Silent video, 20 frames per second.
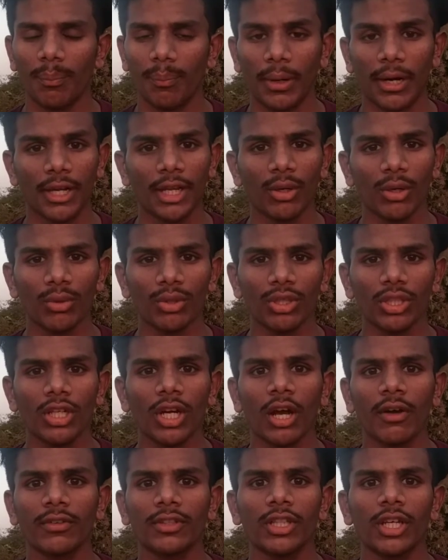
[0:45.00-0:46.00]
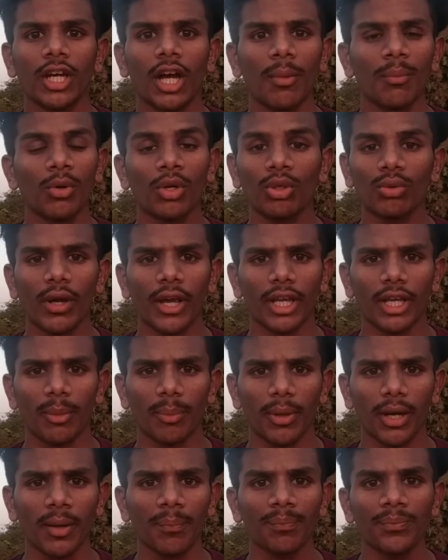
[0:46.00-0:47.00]
பண்ணி கொடுத்து நான் வந்து அமௌண்ட்
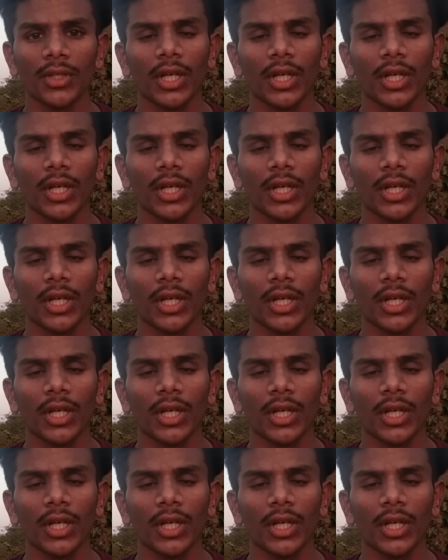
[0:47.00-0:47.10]
வாங்கிப்பேன்